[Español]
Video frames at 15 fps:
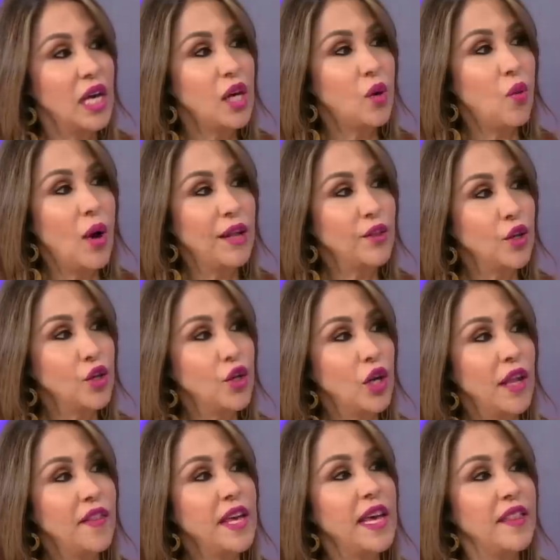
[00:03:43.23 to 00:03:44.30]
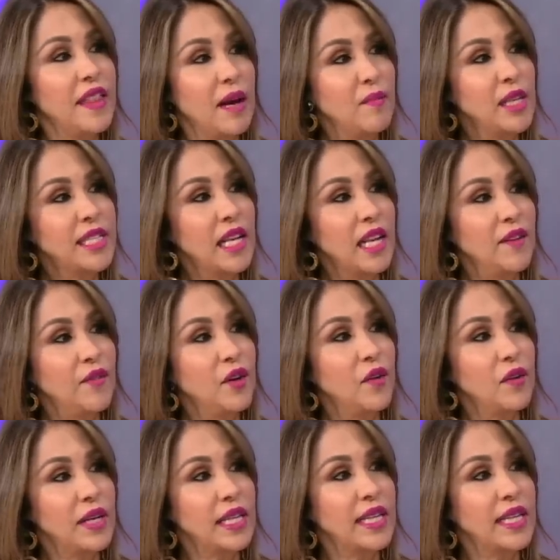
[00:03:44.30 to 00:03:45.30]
Y cuando yo le dije, dame el teléfono